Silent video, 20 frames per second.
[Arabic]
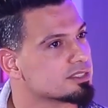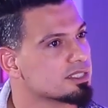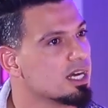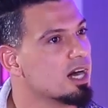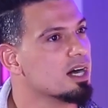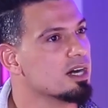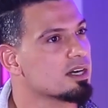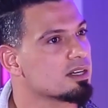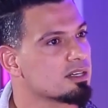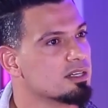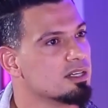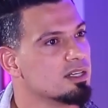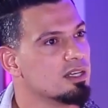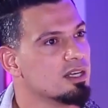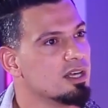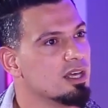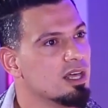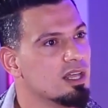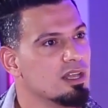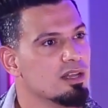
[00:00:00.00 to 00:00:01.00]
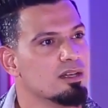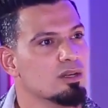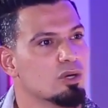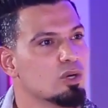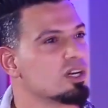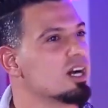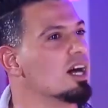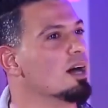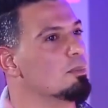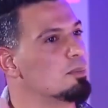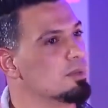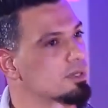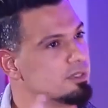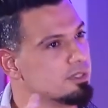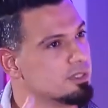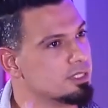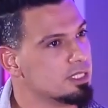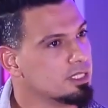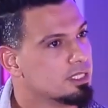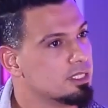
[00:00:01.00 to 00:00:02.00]
طائر العقاب
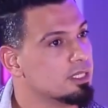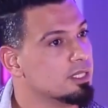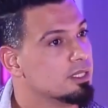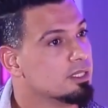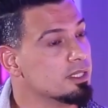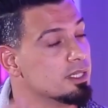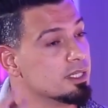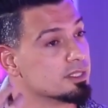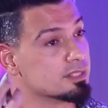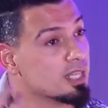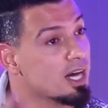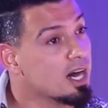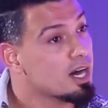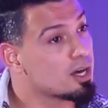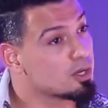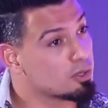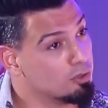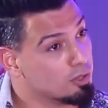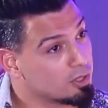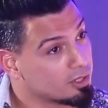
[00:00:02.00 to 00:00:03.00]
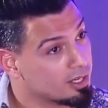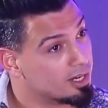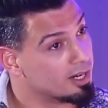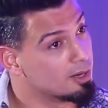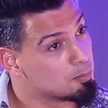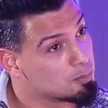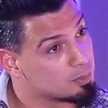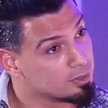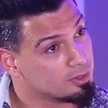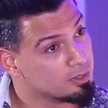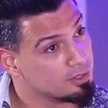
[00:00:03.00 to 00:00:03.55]
طائر العقاب